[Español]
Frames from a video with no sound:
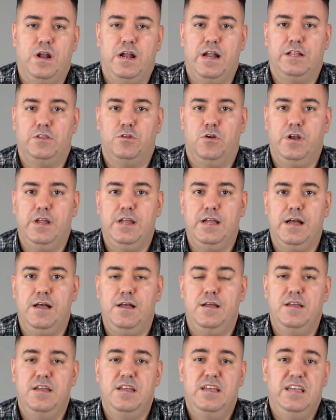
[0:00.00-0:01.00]
la
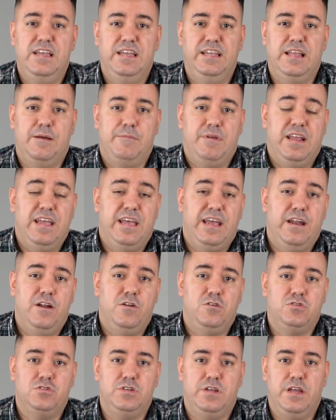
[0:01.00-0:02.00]
electrónica y también en
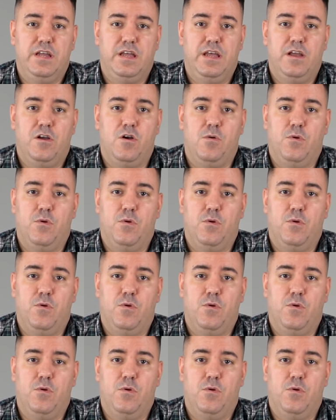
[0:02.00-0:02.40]
géneros eh,